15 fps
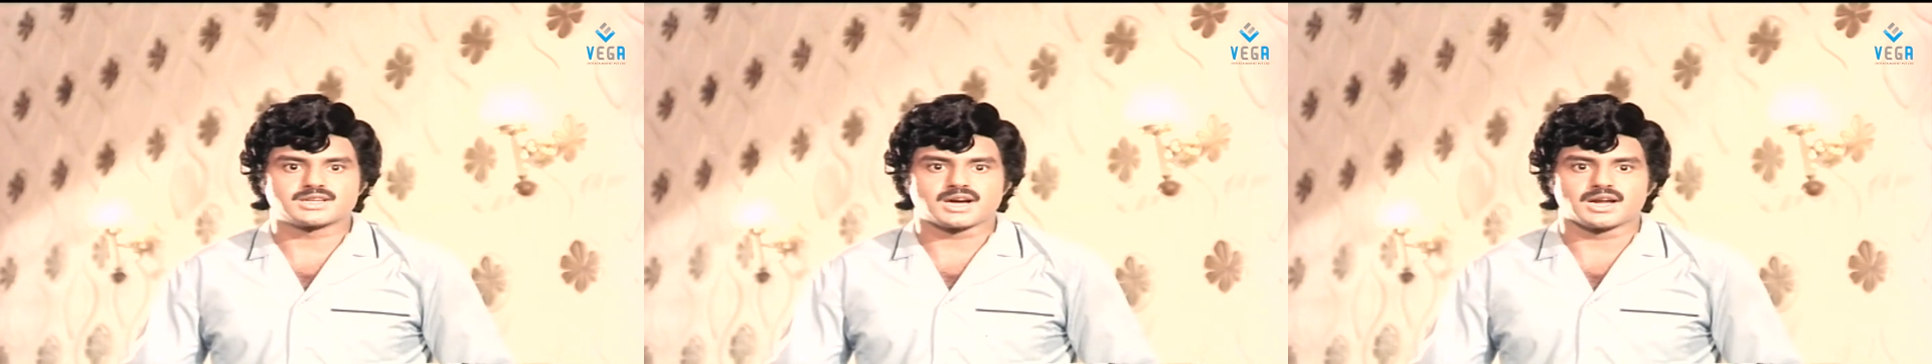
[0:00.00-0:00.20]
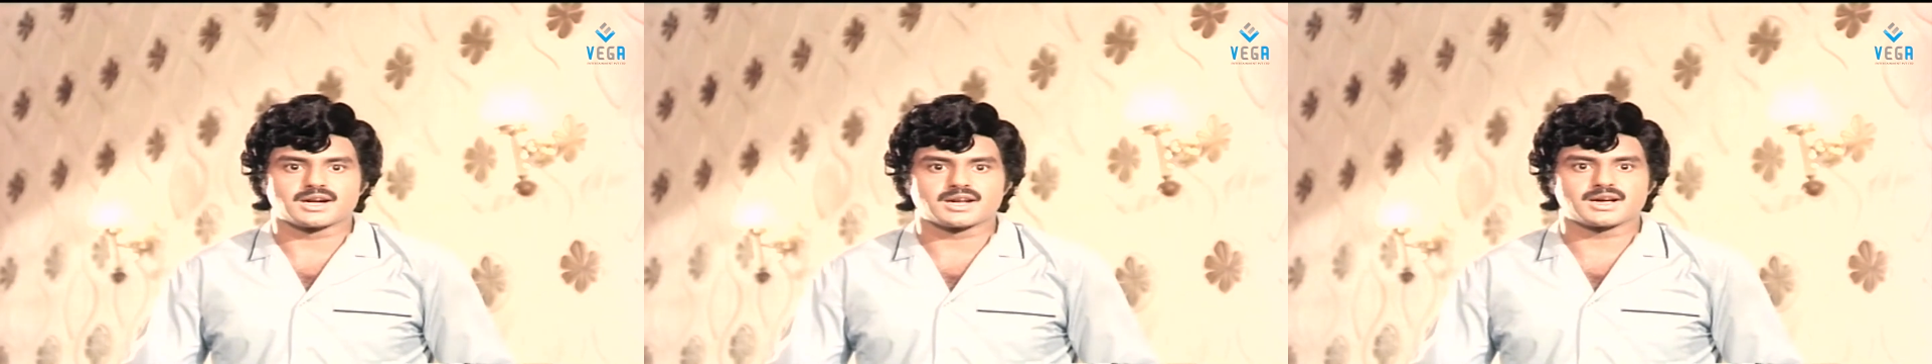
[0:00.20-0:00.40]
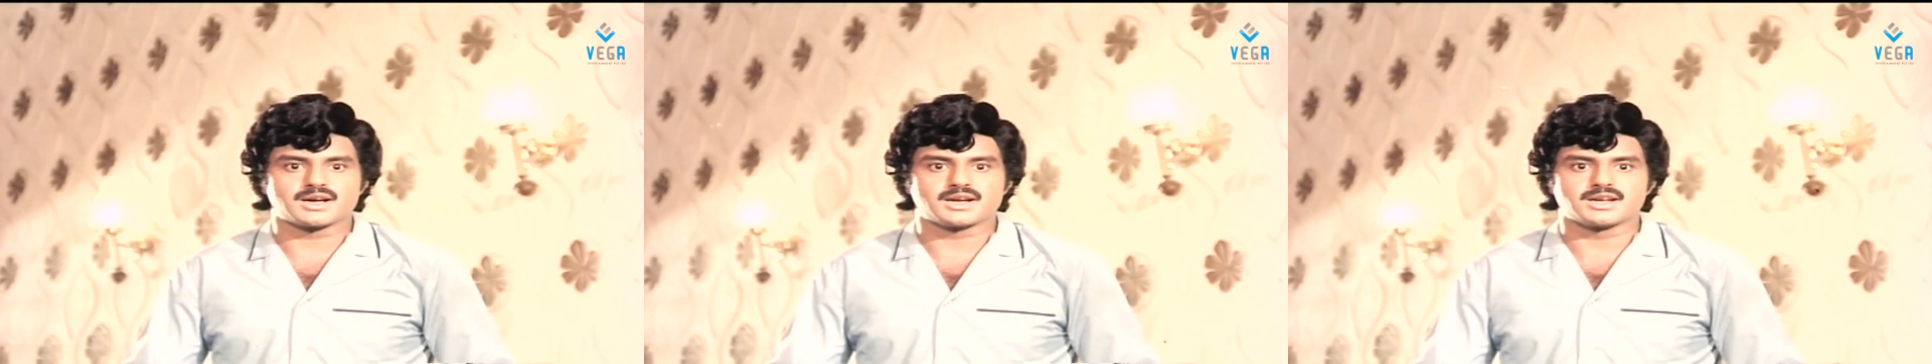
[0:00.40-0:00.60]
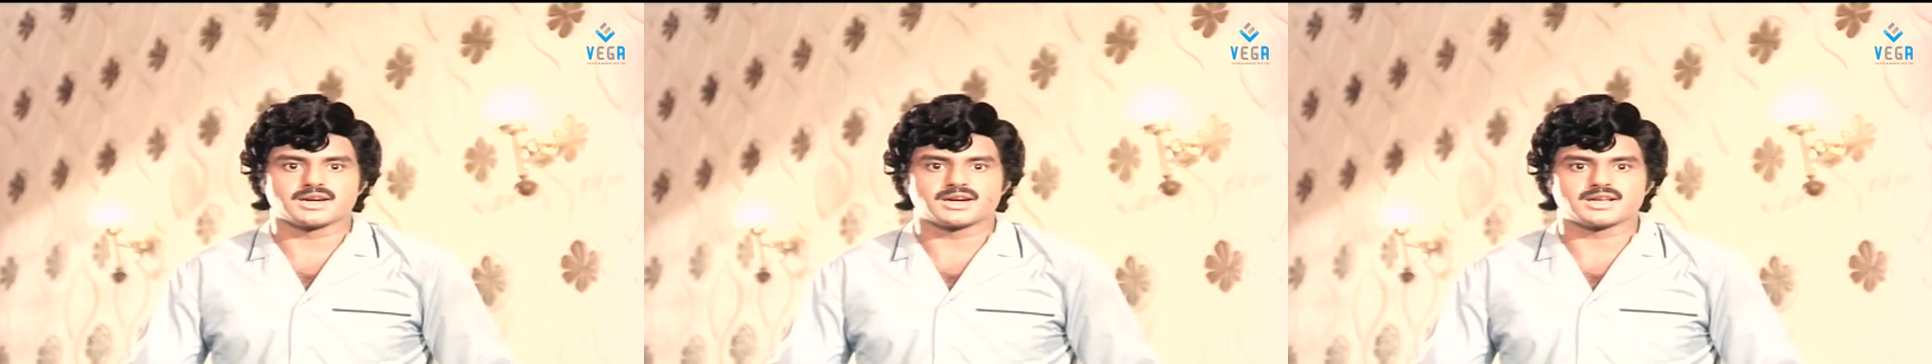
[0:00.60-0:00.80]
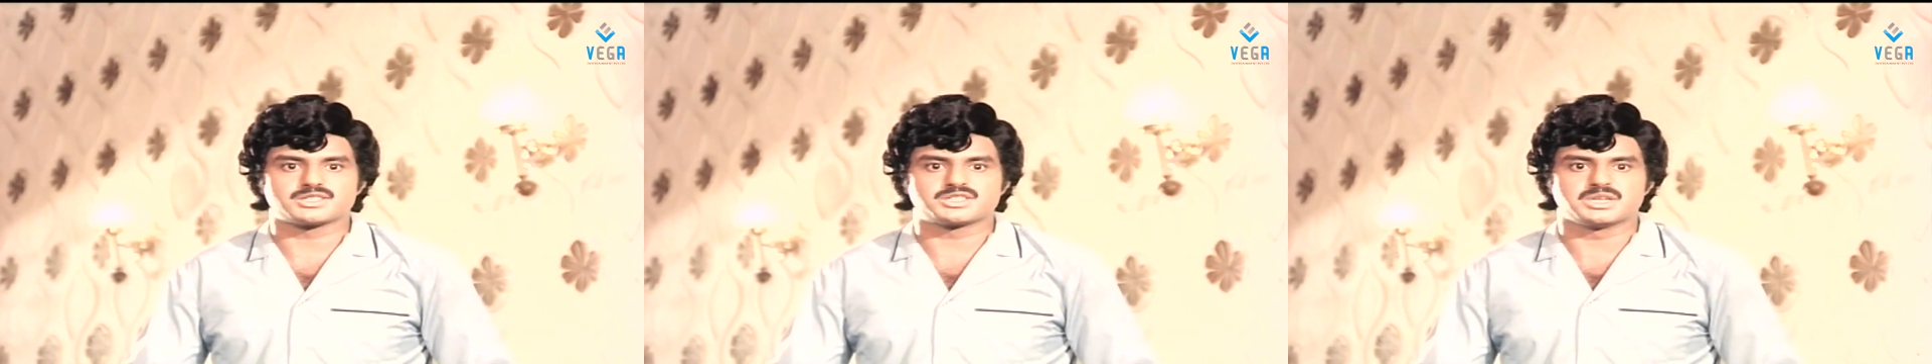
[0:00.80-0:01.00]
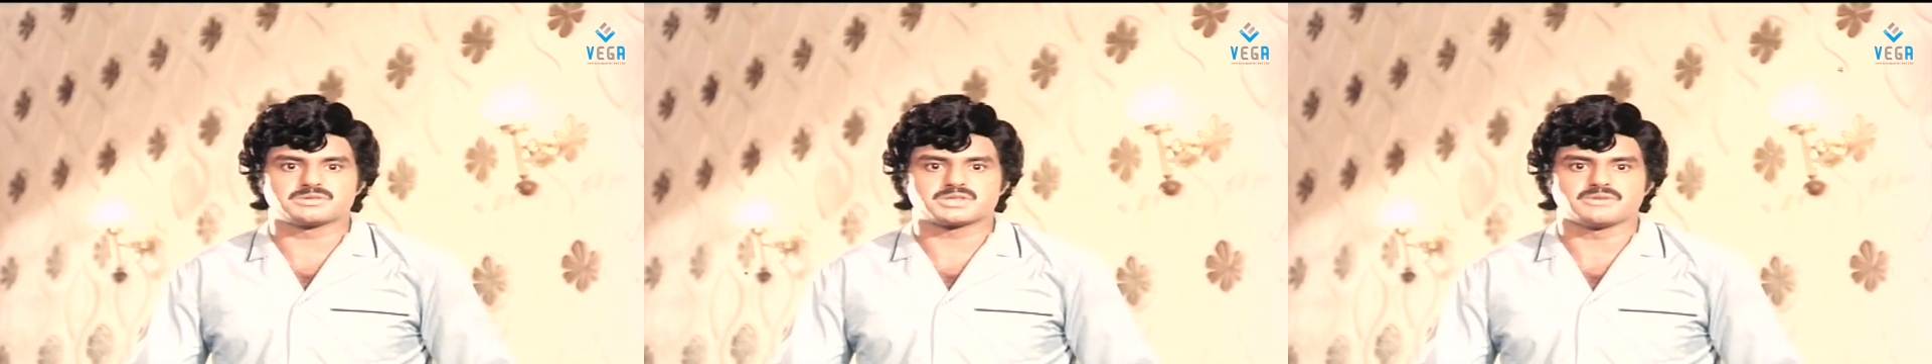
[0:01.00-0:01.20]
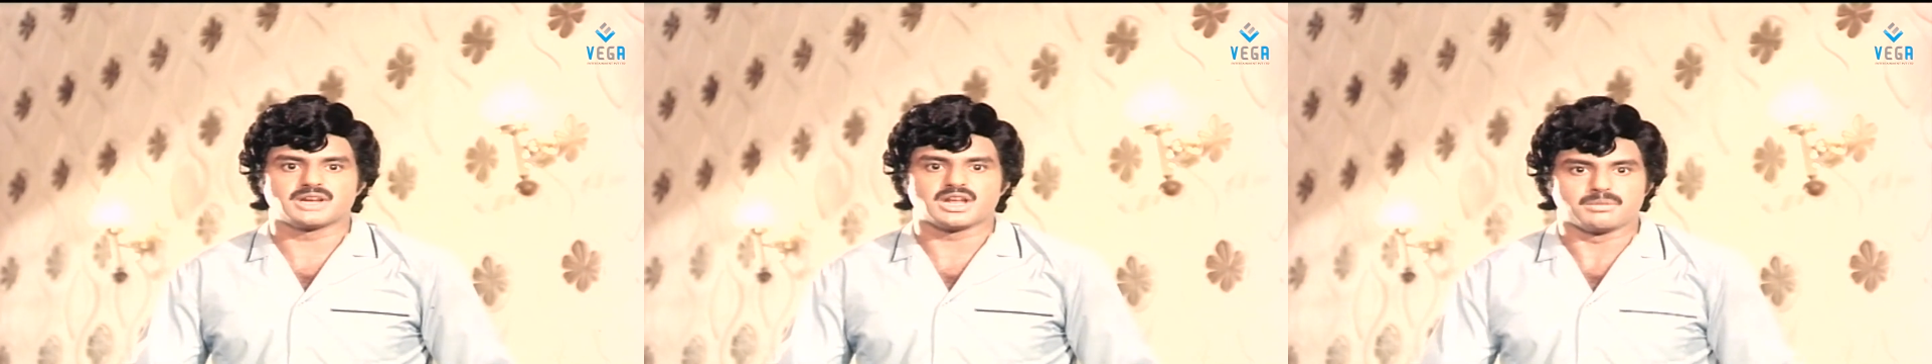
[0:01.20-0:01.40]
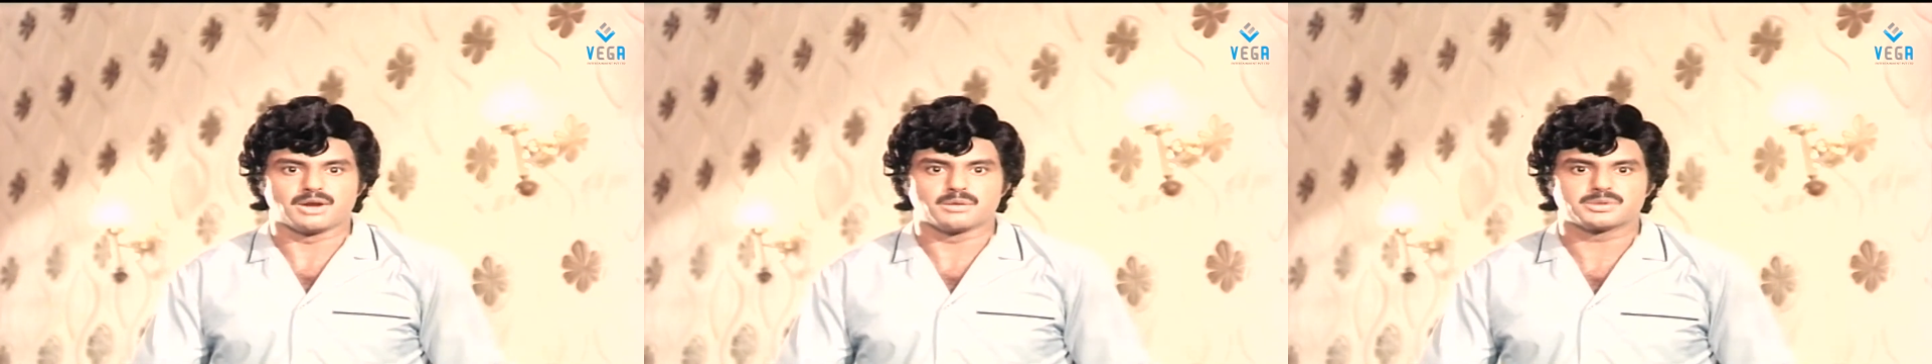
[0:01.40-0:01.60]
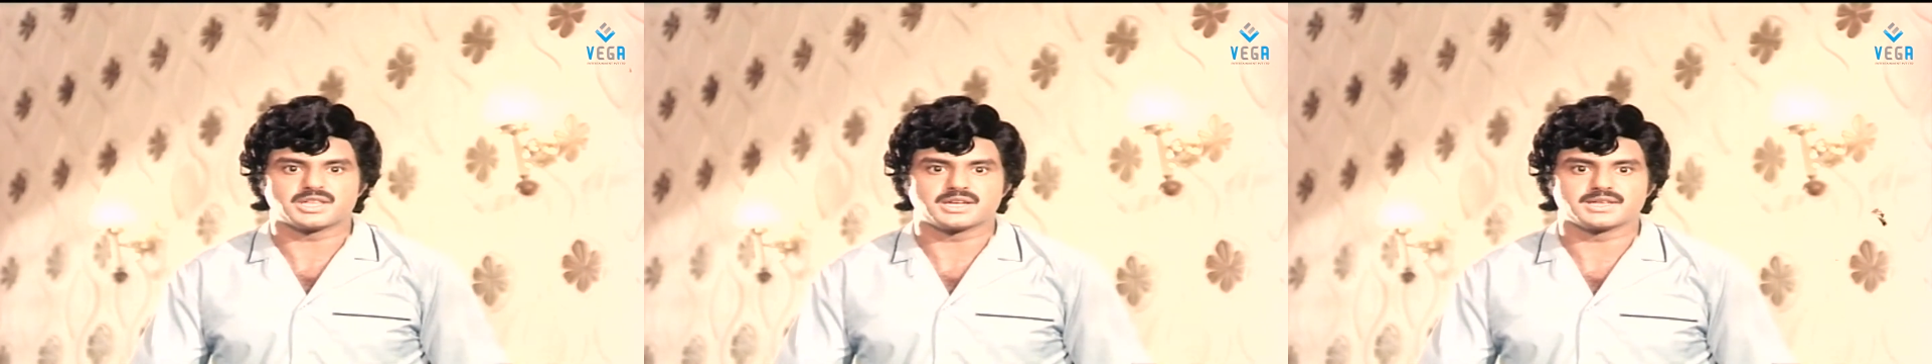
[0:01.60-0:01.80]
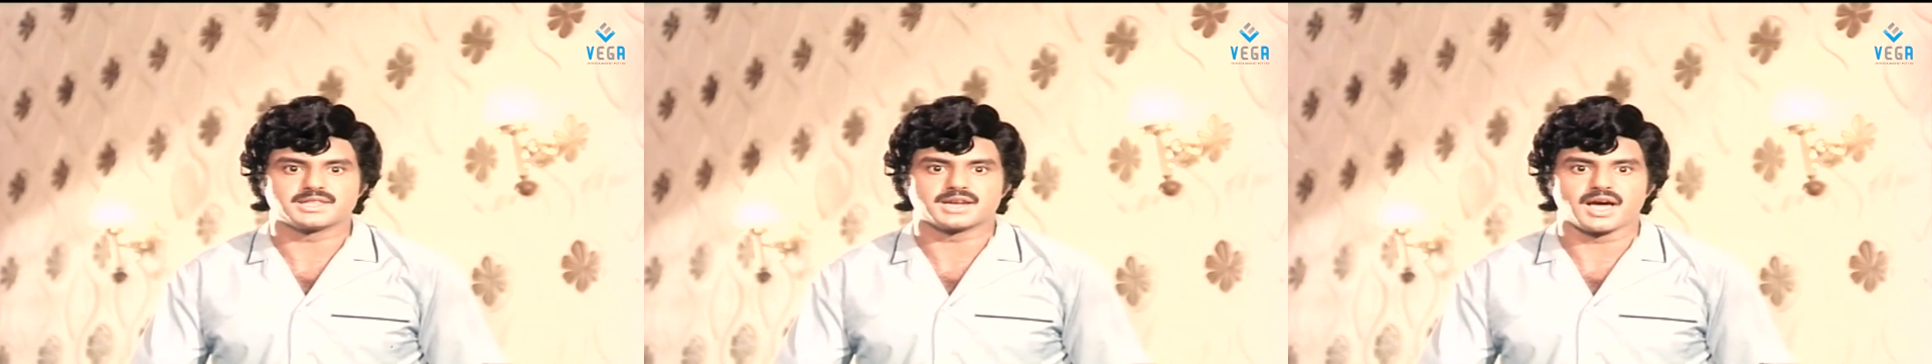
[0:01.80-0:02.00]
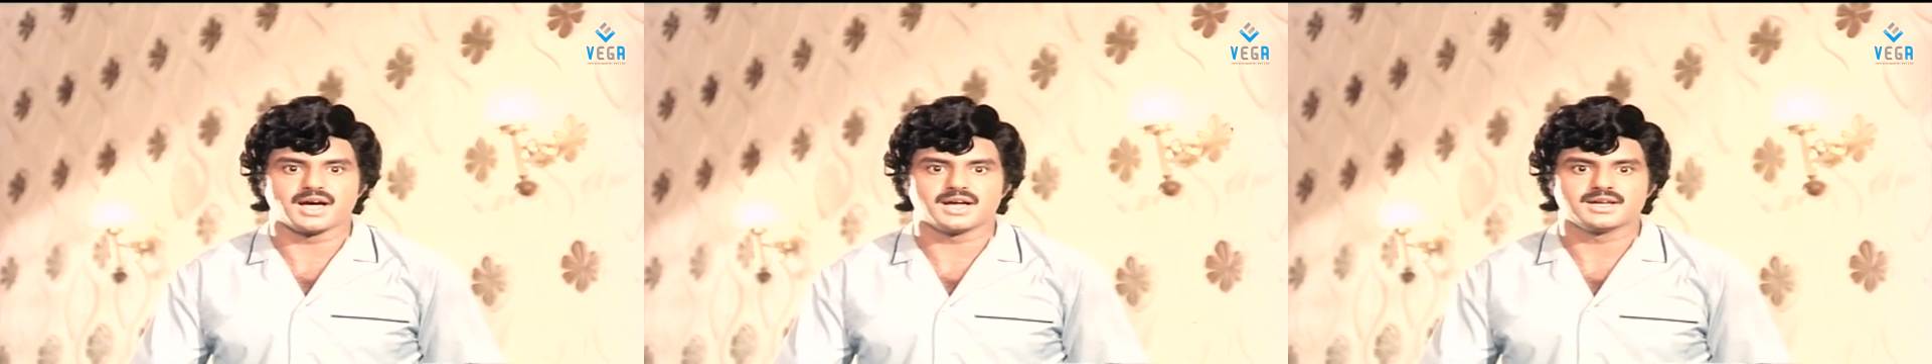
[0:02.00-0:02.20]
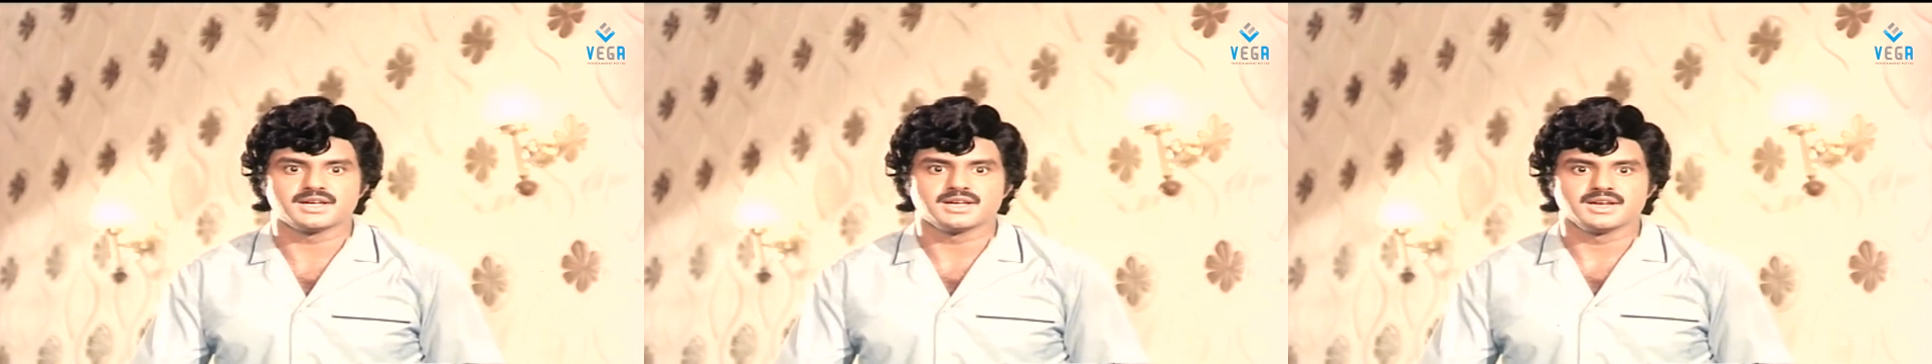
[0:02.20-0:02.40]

నీ కారణంగానే నా జీవితం ఇలా మలుపు తిరిగిందిరా